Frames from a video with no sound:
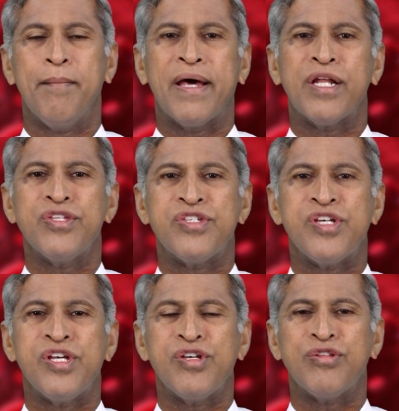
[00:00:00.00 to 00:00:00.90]
మనం
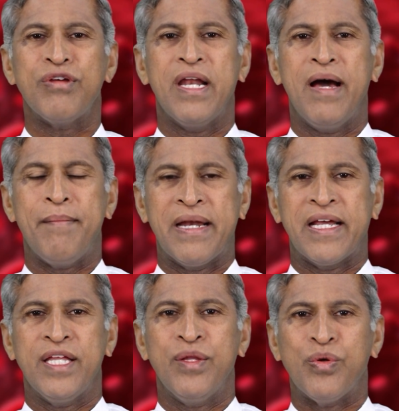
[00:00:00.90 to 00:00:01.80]
చేజేతులా
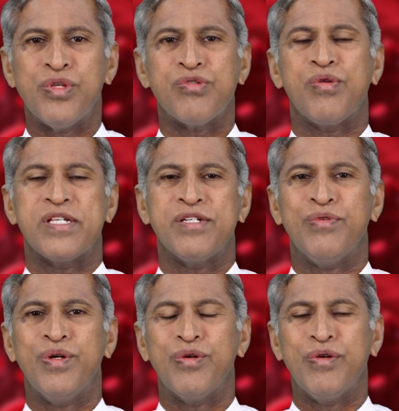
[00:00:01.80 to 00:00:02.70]
మనకేదో రుచి కోసం
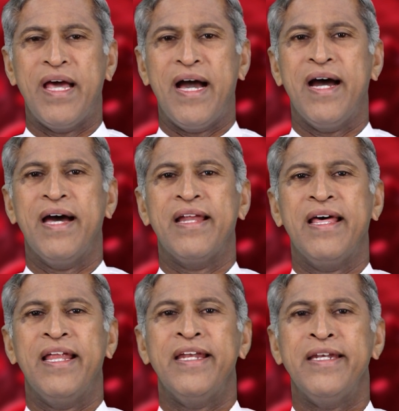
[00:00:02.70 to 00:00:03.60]
వండుకునే
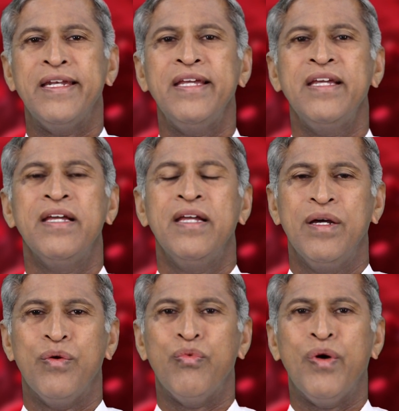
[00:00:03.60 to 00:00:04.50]
ఆహారాలన్నీ
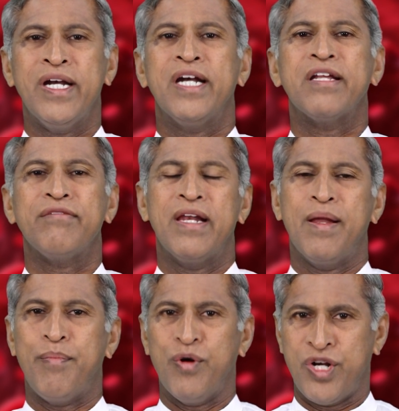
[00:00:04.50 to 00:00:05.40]
వండటం వల్ల
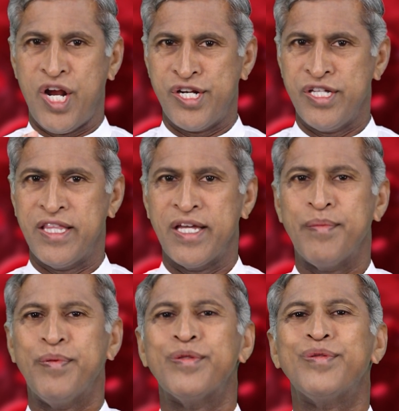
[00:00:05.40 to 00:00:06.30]
పొటాషియం
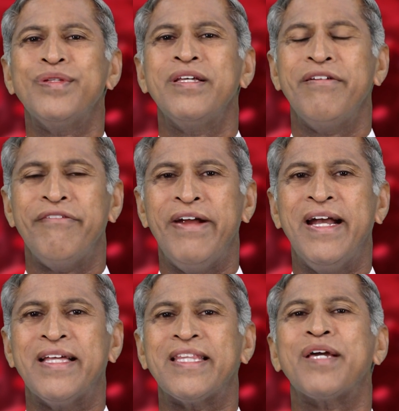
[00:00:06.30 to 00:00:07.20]
తగ్గిపోతుంది
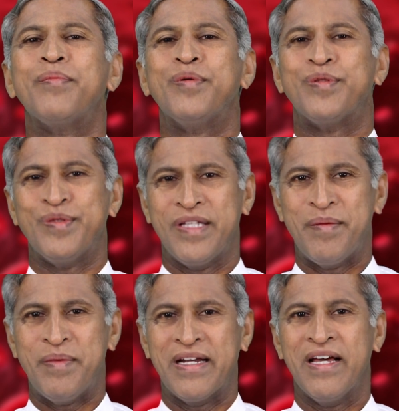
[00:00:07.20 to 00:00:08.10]
వేడికి తగ్గిపోతుంది
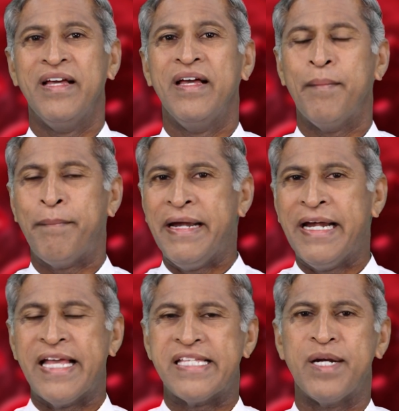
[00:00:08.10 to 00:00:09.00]
అనమాట
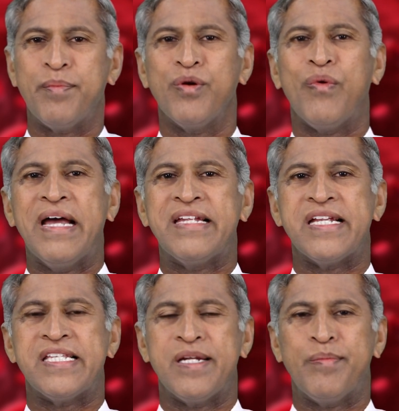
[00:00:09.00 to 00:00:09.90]
పిండేసినప్పుడు
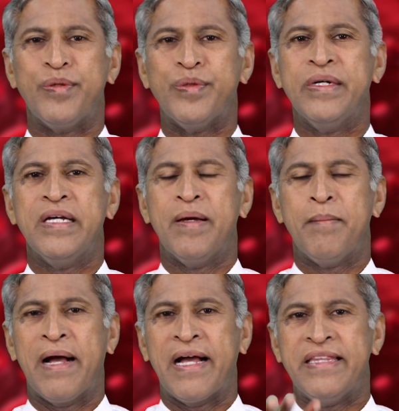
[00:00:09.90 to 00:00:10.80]
వార్చేసినప్పుడు
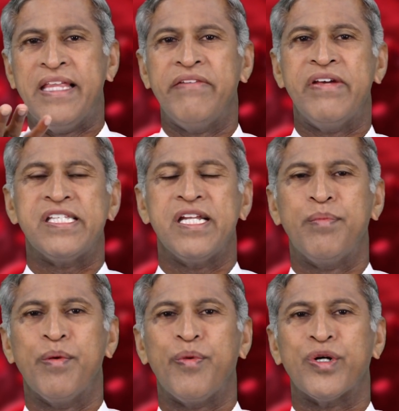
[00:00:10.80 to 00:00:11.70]
బాగా
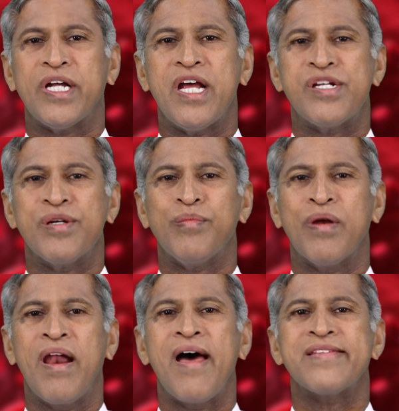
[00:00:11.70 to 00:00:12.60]
దేవేసినప్పుడు పొటాషియం
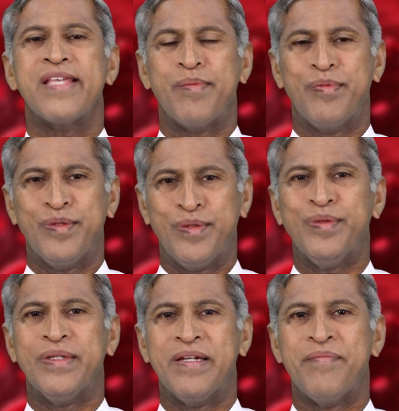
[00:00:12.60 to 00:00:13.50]
లాస్
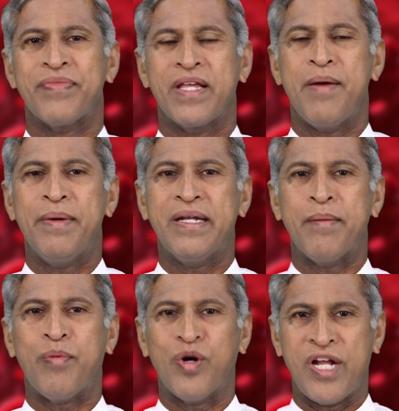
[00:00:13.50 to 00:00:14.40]
అయిపోతుంది కాబట్టి
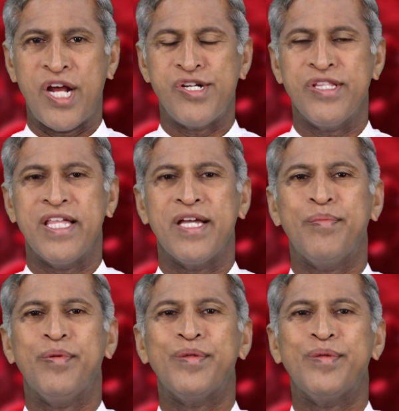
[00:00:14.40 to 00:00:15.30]
పొటాషియం
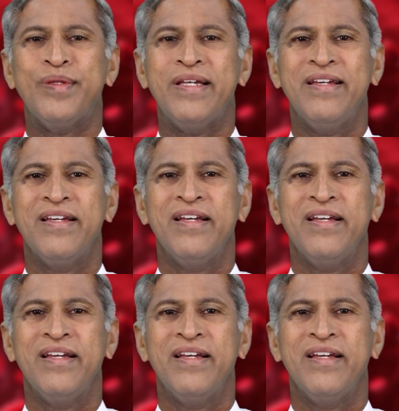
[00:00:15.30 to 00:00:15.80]
తగ్గిపోతుంది